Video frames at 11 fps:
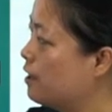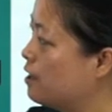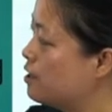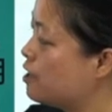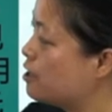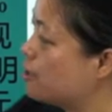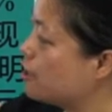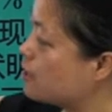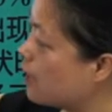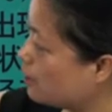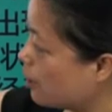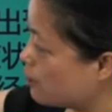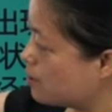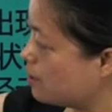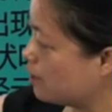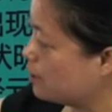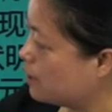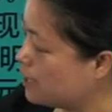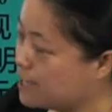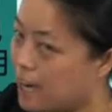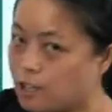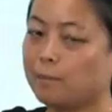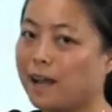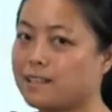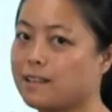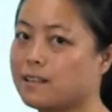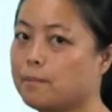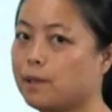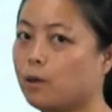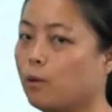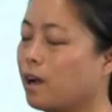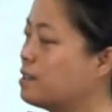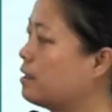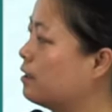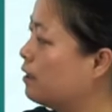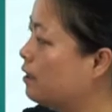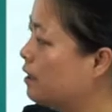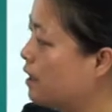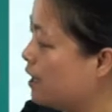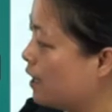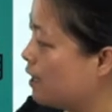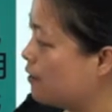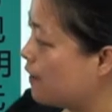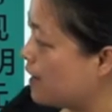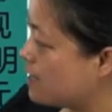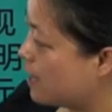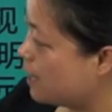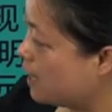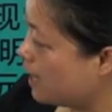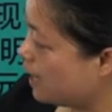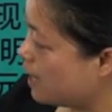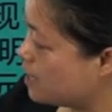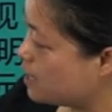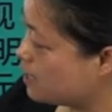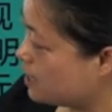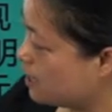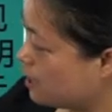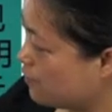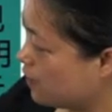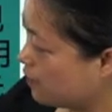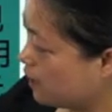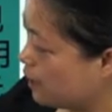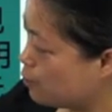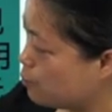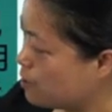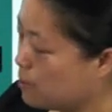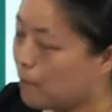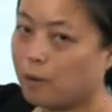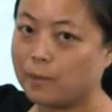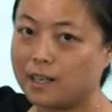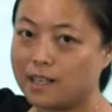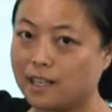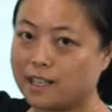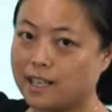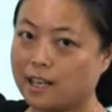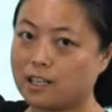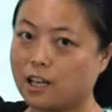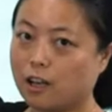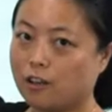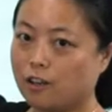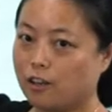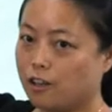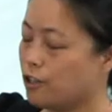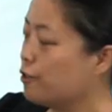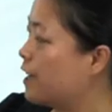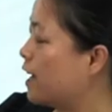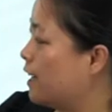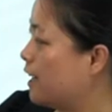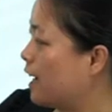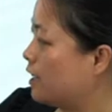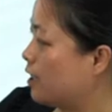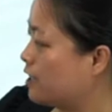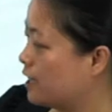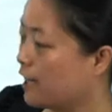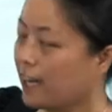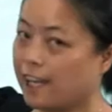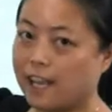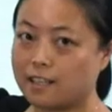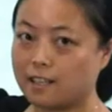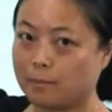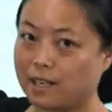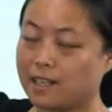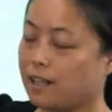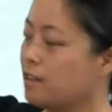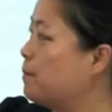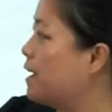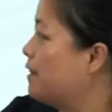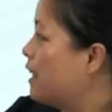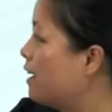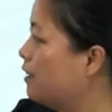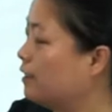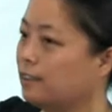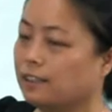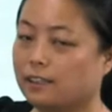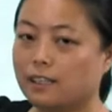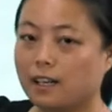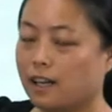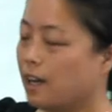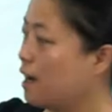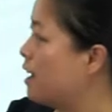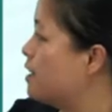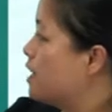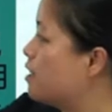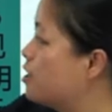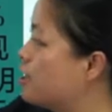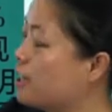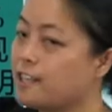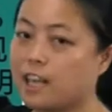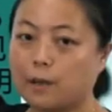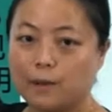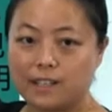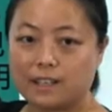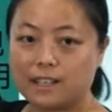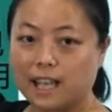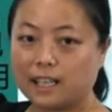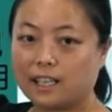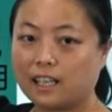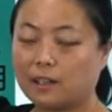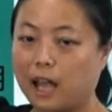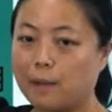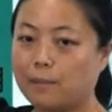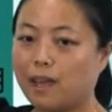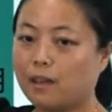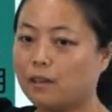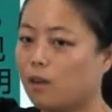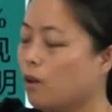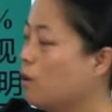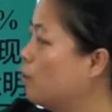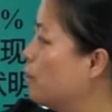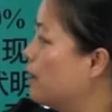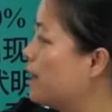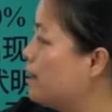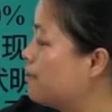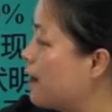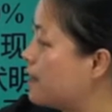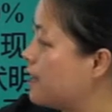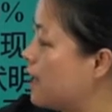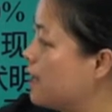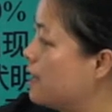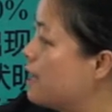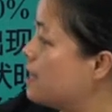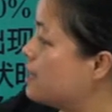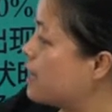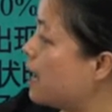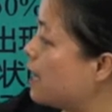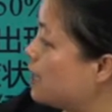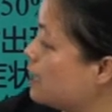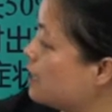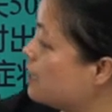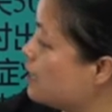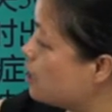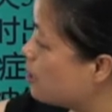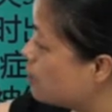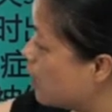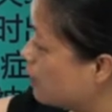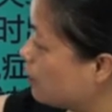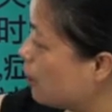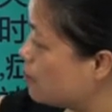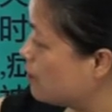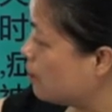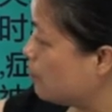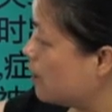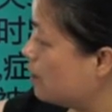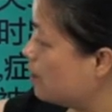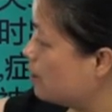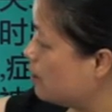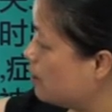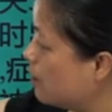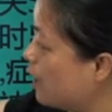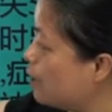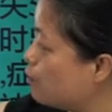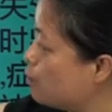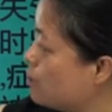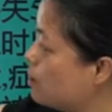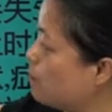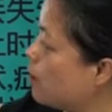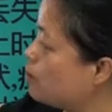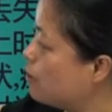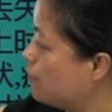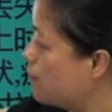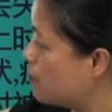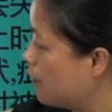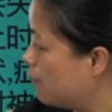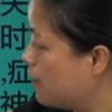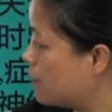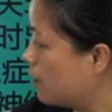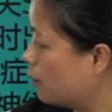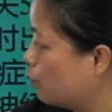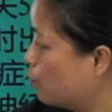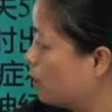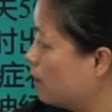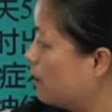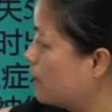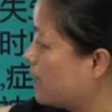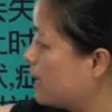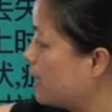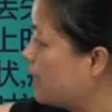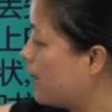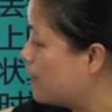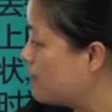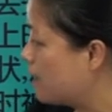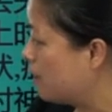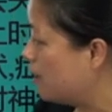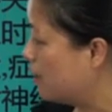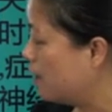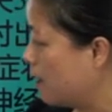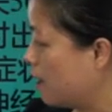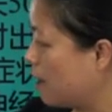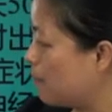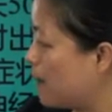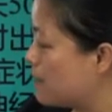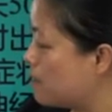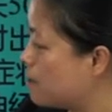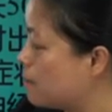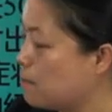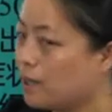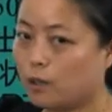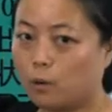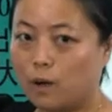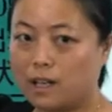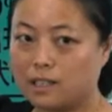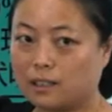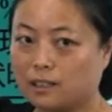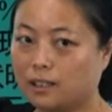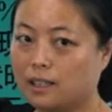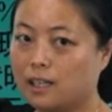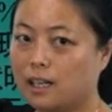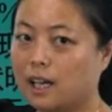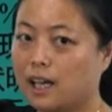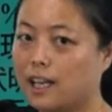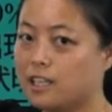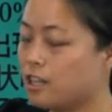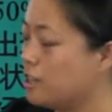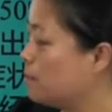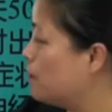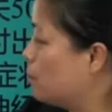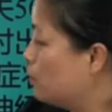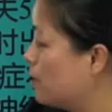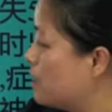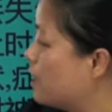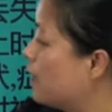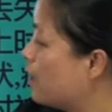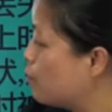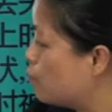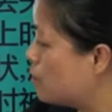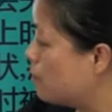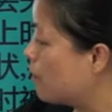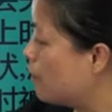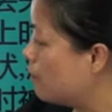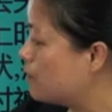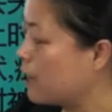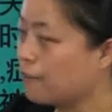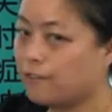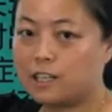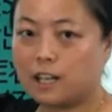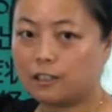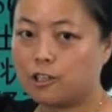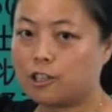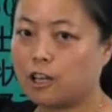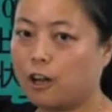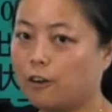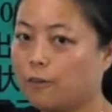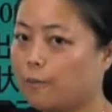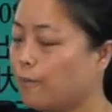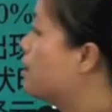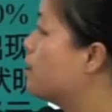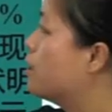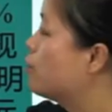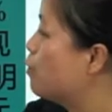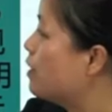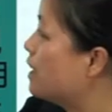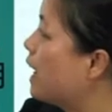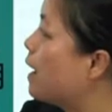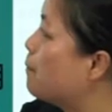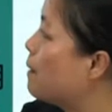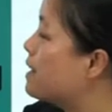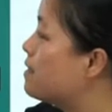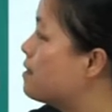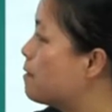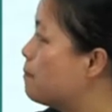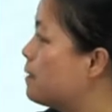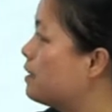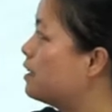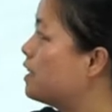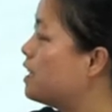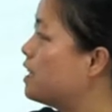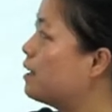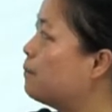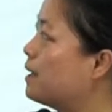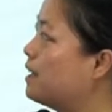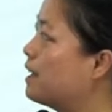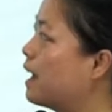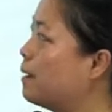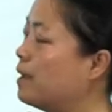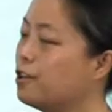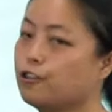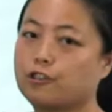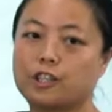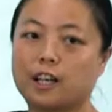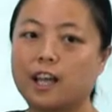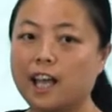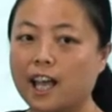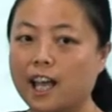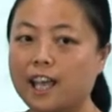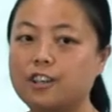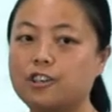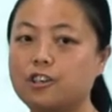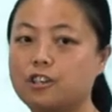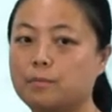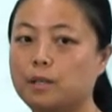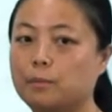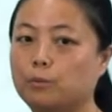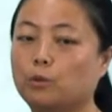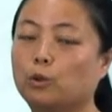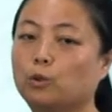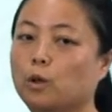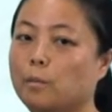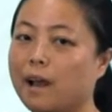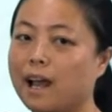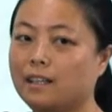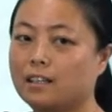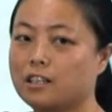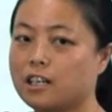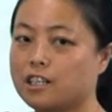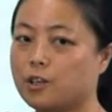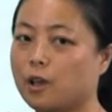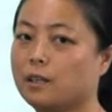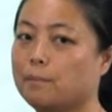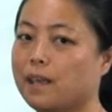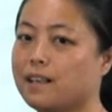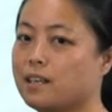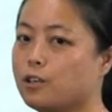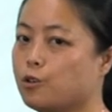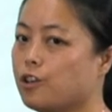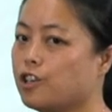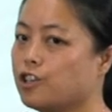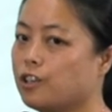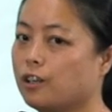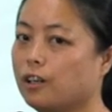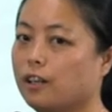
这是正常脑子的，底下是帕金森病患者的，可以发现黑痣这个地方的黑素细胞明显的减少，肉眼可以到这个黑颜色明显的是变淡了，而这个是一个显微镜下的一个改变，我们可以发现，在正常脑子里面的黑素细胞是非常非常的多的，大家可以看见，而帕金森病的患者呢，黑质致密部的这个黑素细胞非常非常的少，所以他帕金森病的第一个病理改变就是黑质致密部多巴胺能神经元的变性缺失。